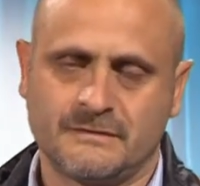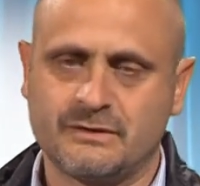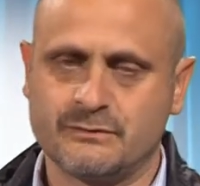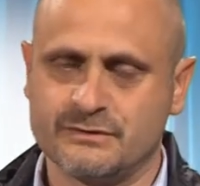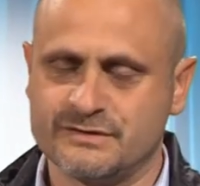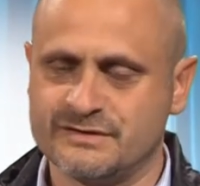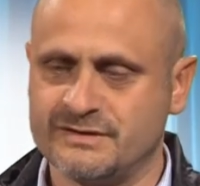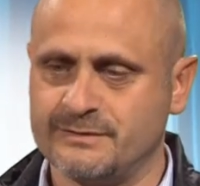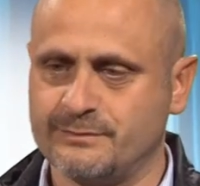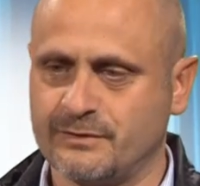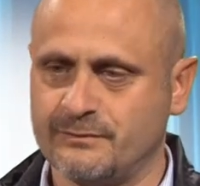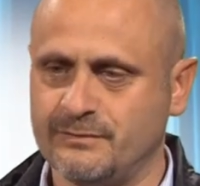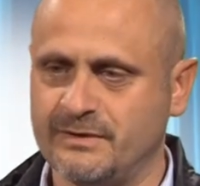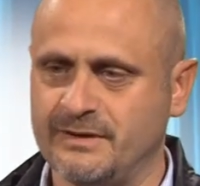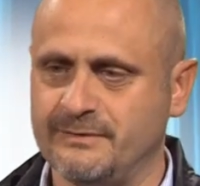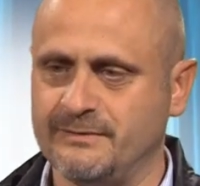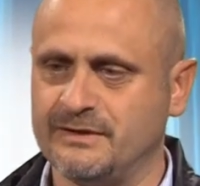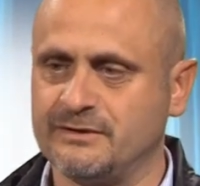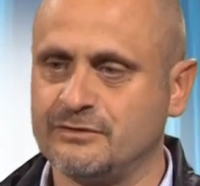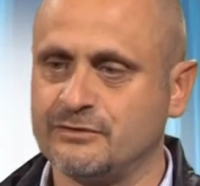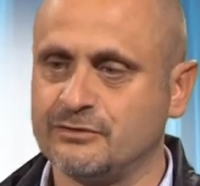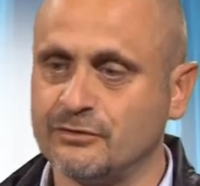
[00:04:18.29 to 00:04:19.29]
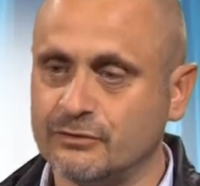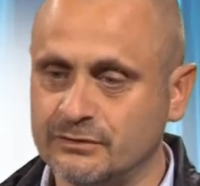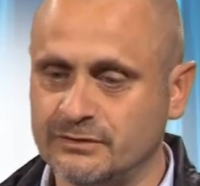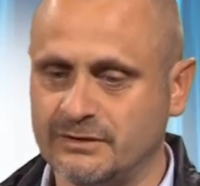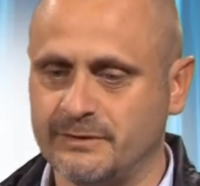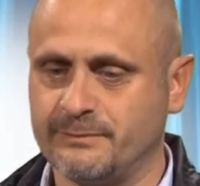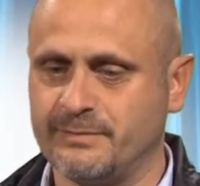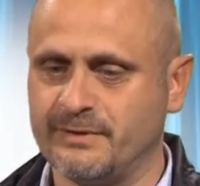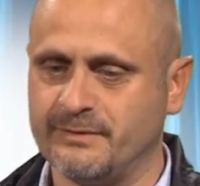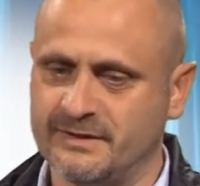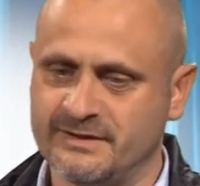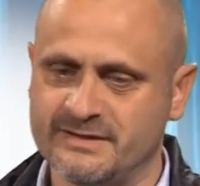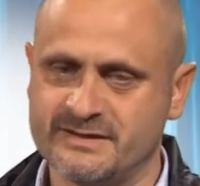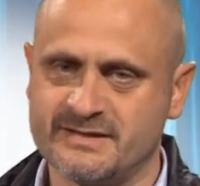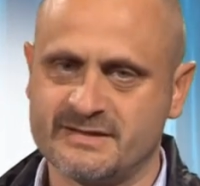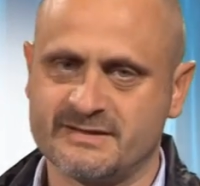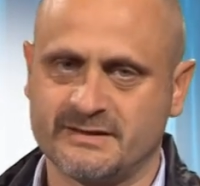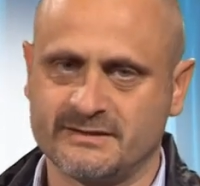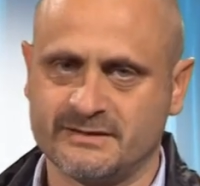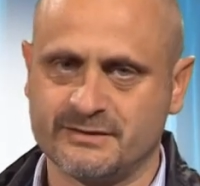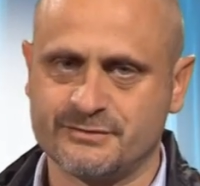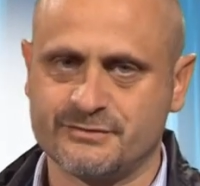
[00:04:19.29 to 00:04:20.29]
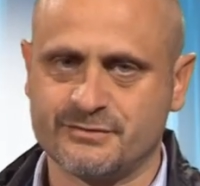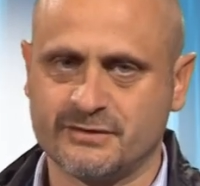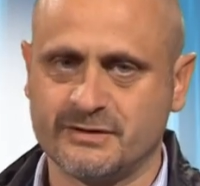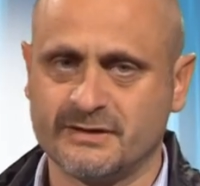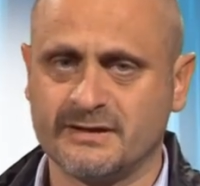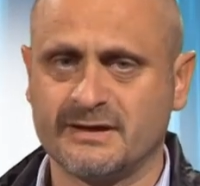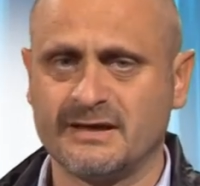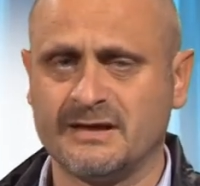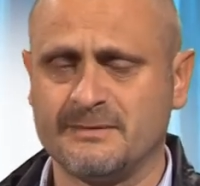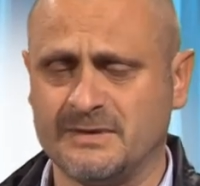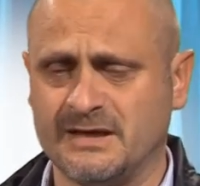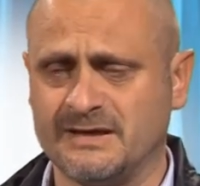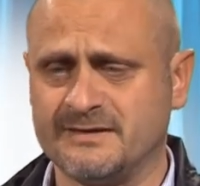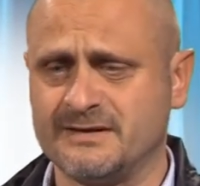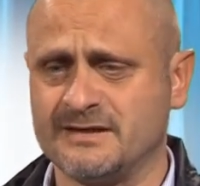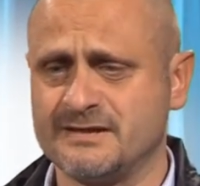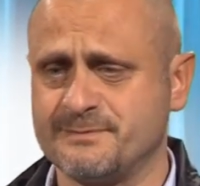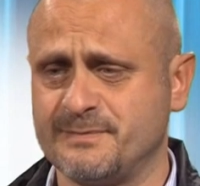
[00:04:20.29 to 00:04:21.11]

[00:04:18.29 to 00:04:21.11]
questi problemi tolti prima dei 60 giorni dalla madre,